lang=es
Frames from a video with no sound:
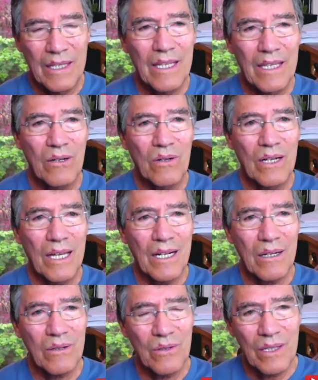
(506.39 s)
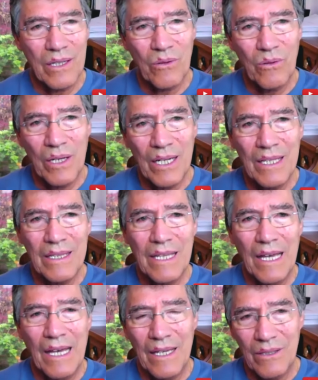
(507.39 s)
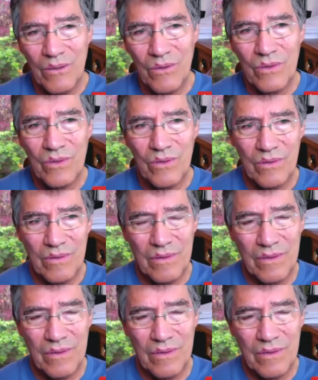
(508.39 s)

Y a lo largo de 40 años